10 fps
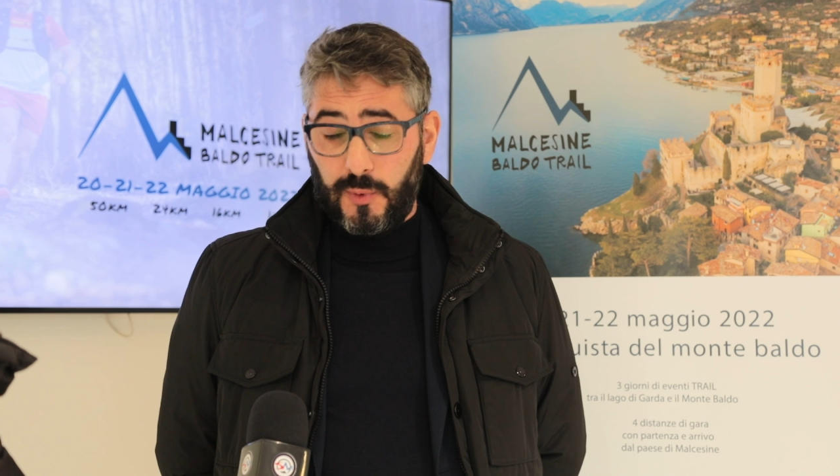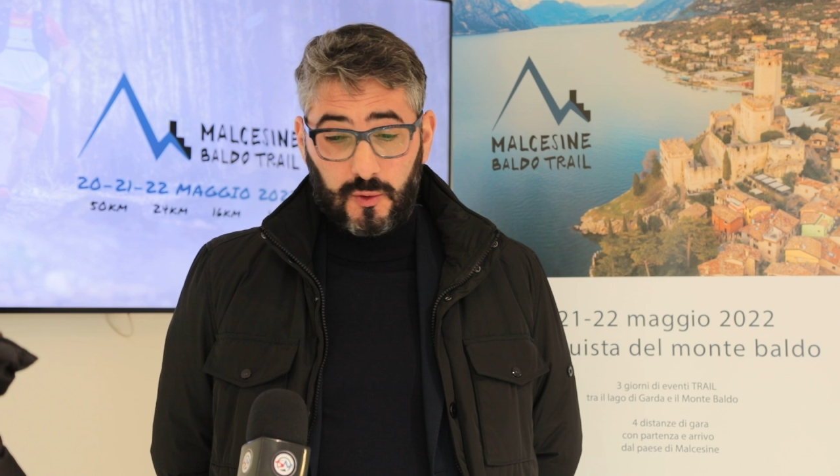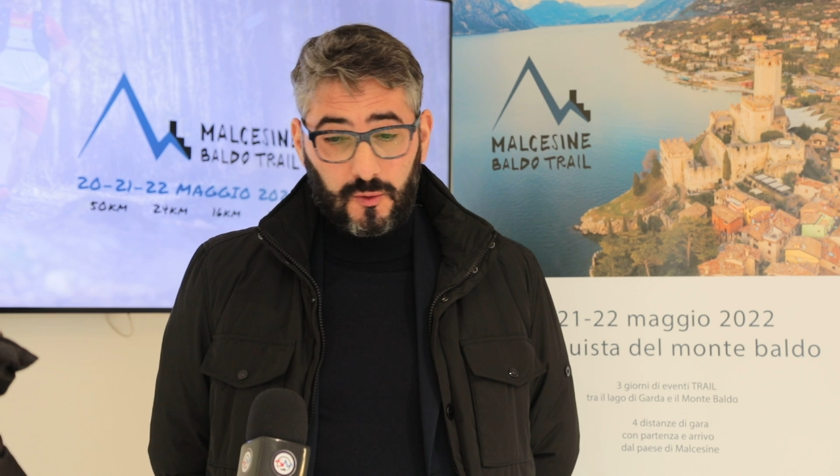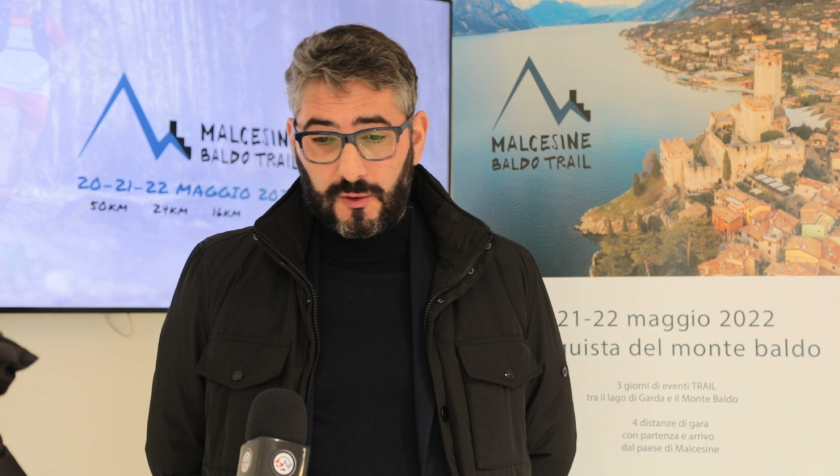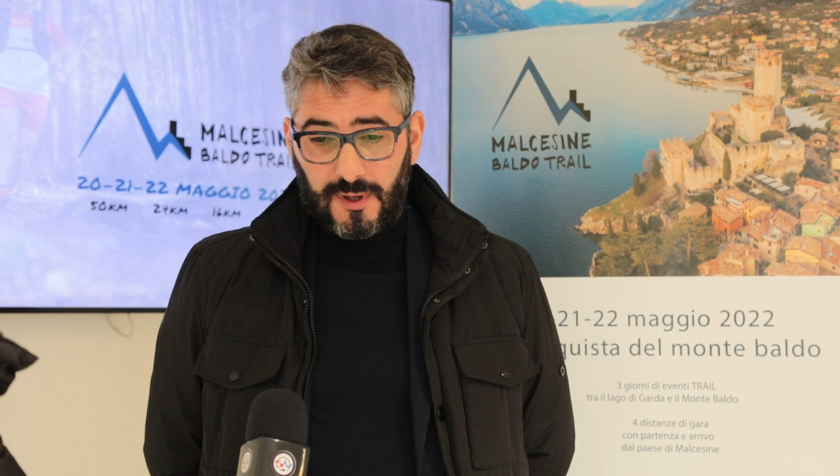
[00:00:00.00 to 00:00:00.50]

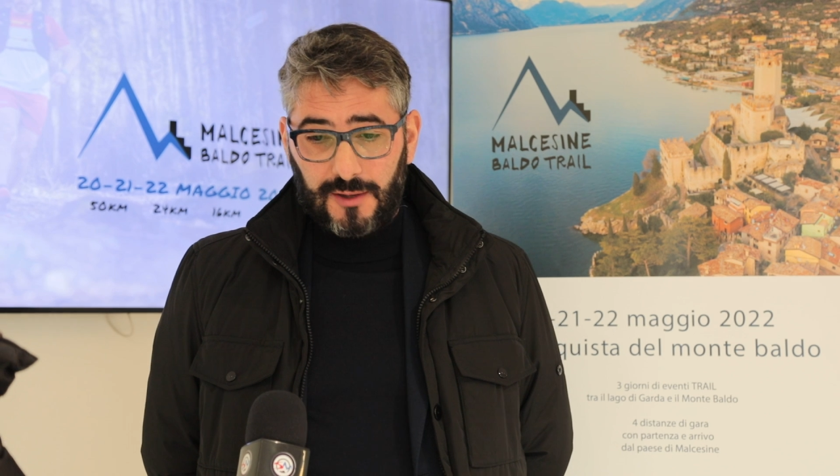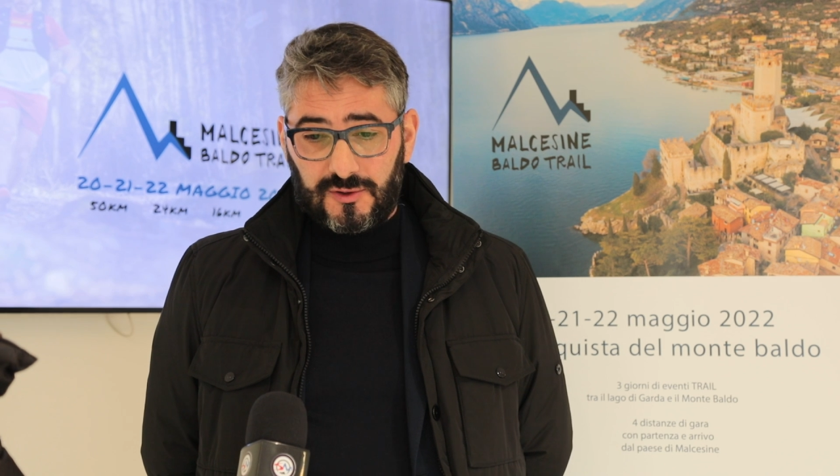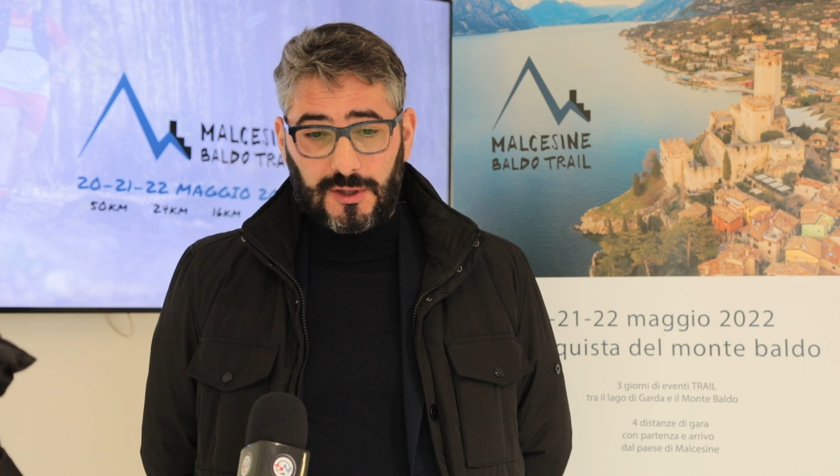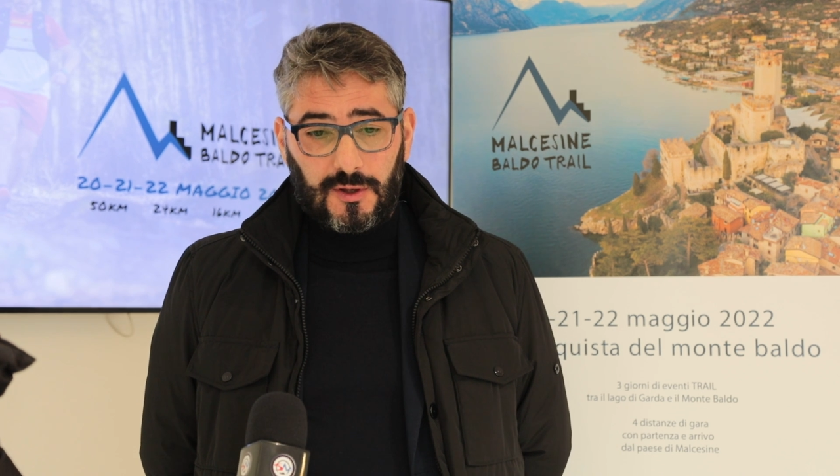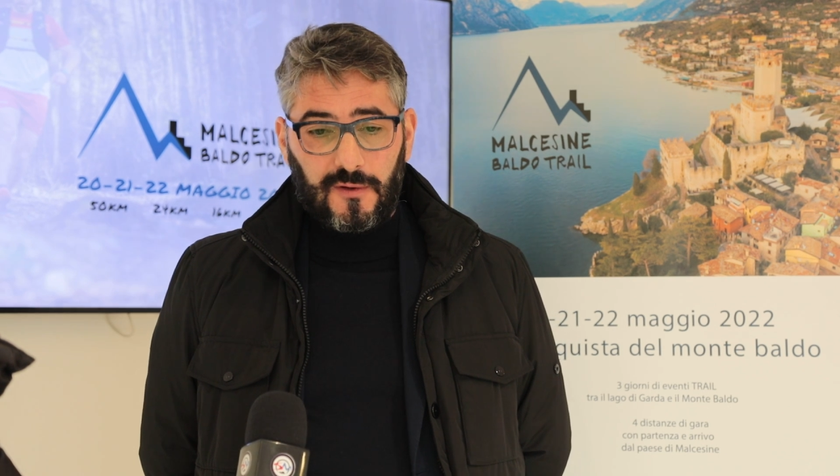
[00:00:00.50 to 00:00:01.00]
potuto,
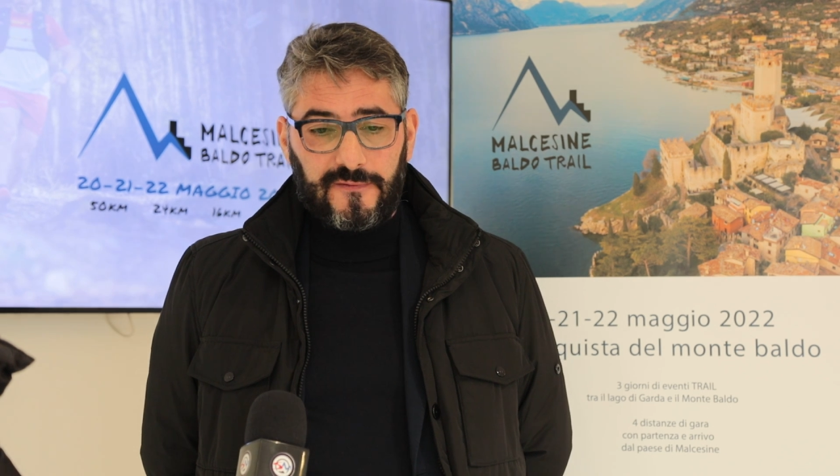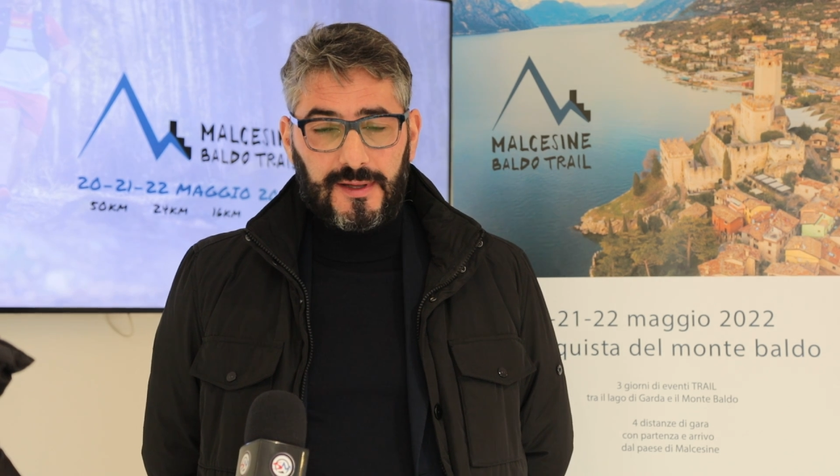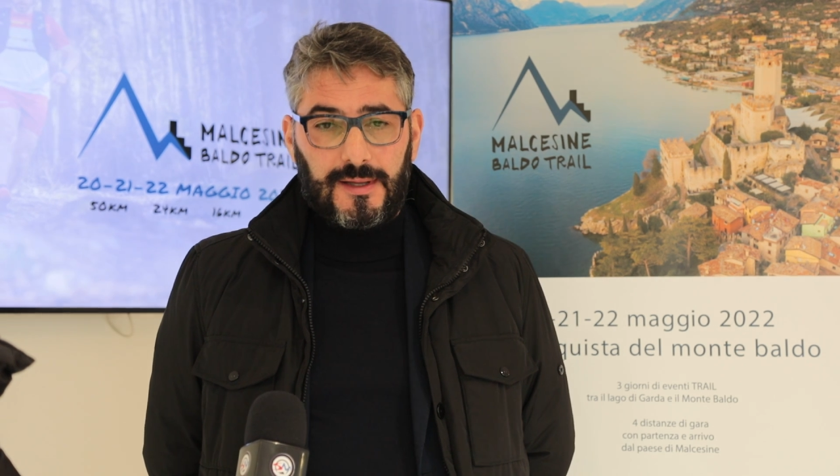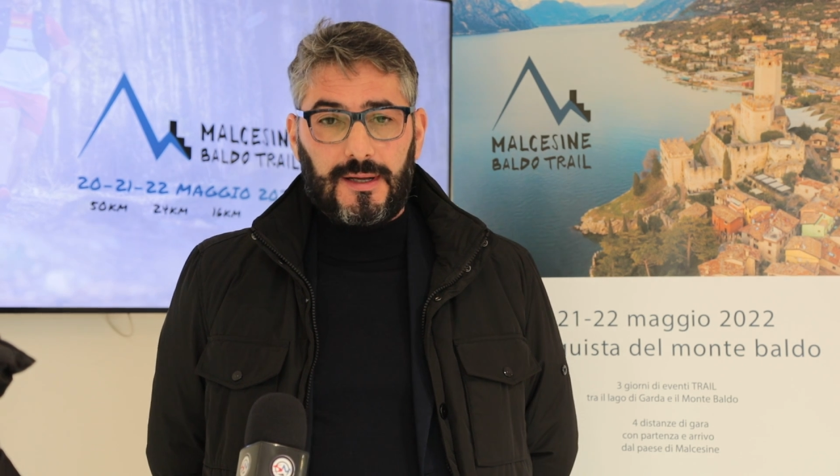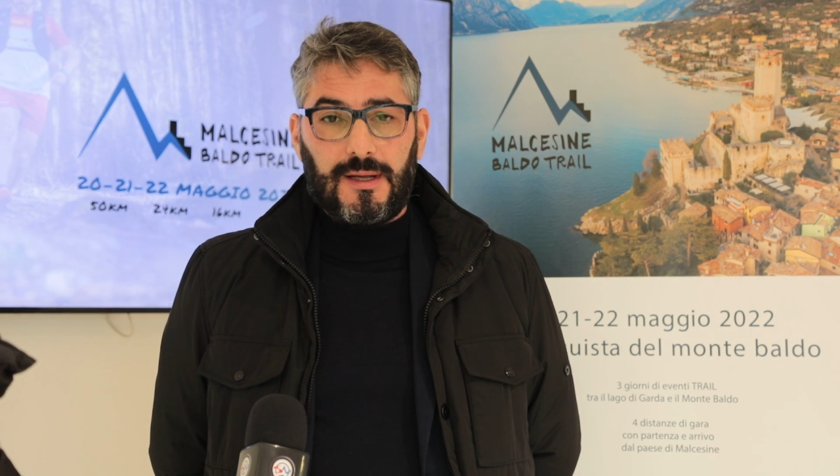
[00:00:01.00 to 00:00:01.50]
causa
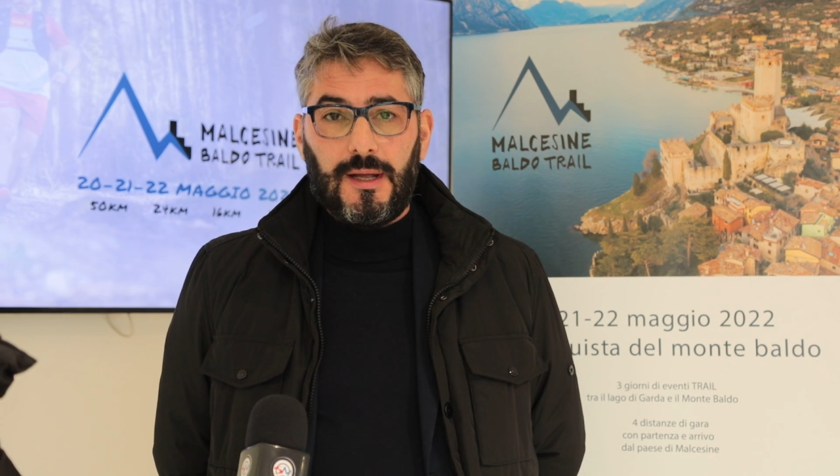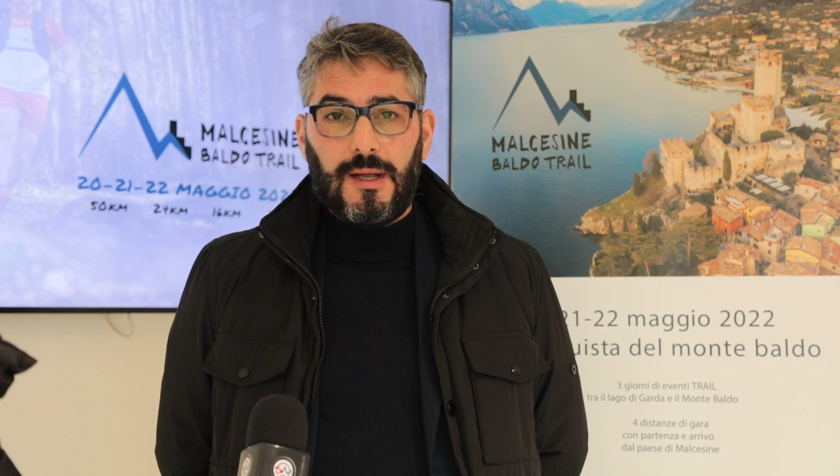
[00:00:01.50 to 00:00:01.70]
Covid,